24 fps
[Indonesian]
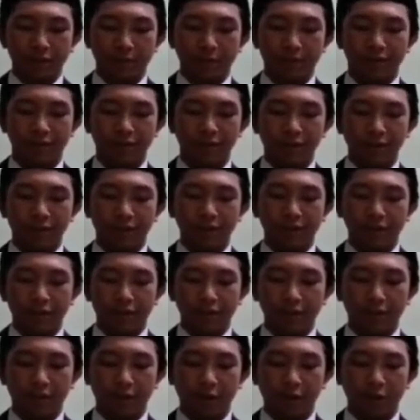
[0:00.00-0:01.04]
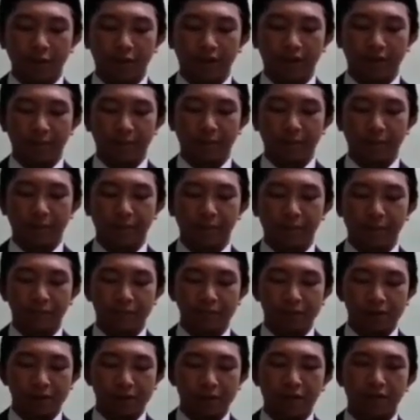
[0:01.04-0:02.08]
Seperti yang kita ketahui,
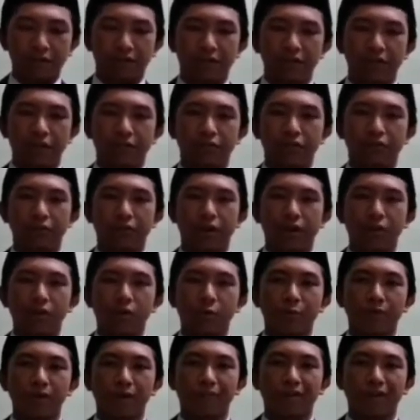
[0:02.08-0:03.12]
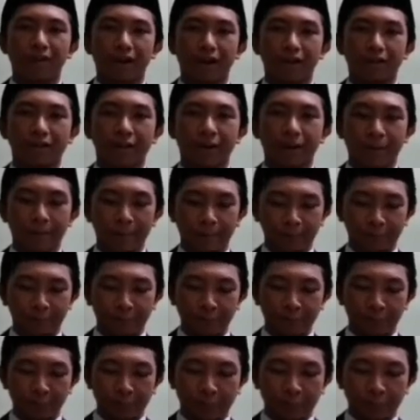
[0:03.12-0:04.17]
Insinyur Soekarno pernah berkata,
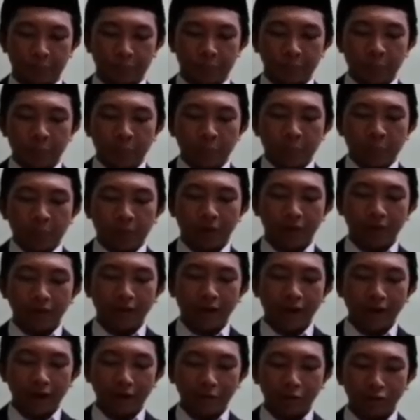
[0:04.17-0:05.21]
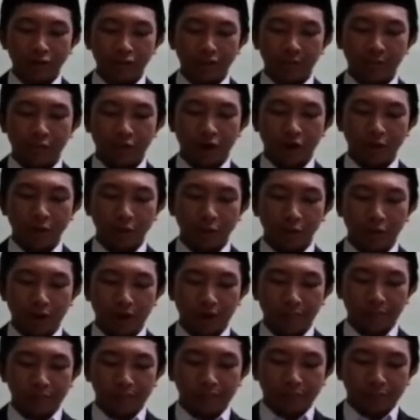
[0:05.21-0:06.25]
Berikan aku seribu orang
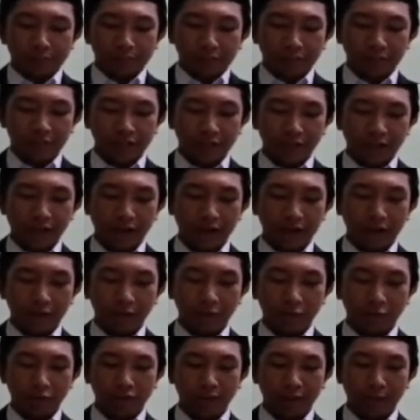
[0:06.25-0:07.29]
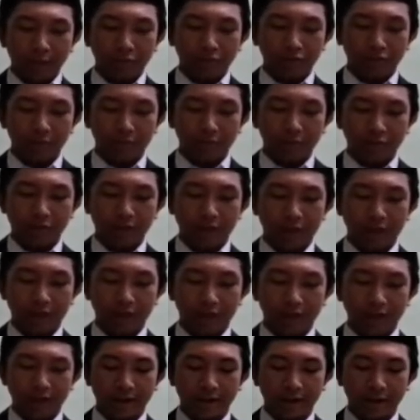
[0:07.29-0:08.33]
tua, niscaya akan kucabut semur
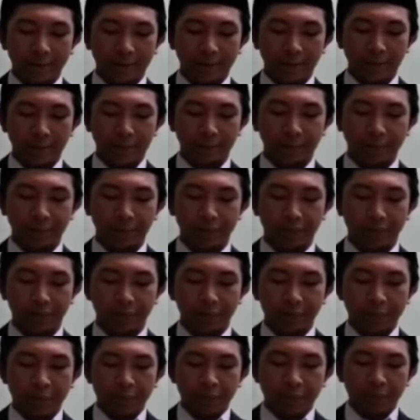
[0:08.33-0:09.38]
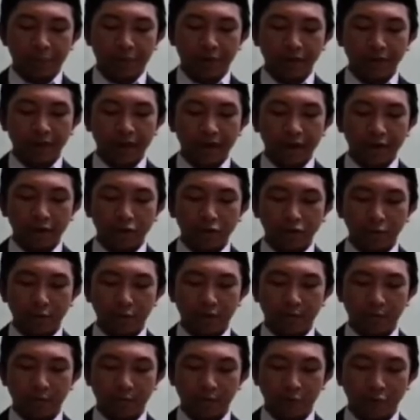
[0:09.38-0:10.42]
derekarnya. Berikan aku
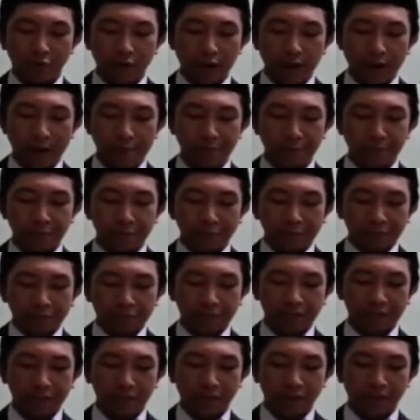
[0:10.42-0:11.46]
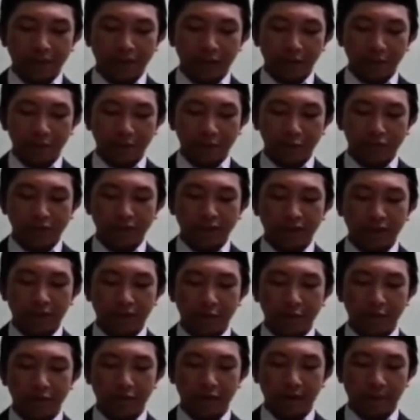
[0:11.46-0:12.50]
sepuluh pemuda, niscaya akan
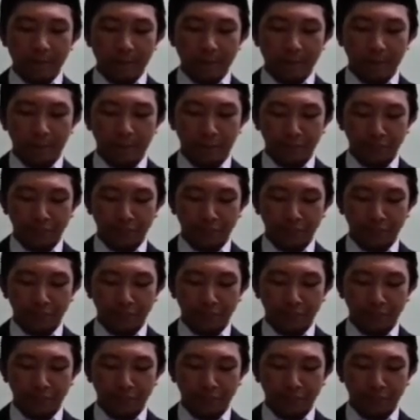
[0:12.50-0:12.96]
kugejangkan dunia.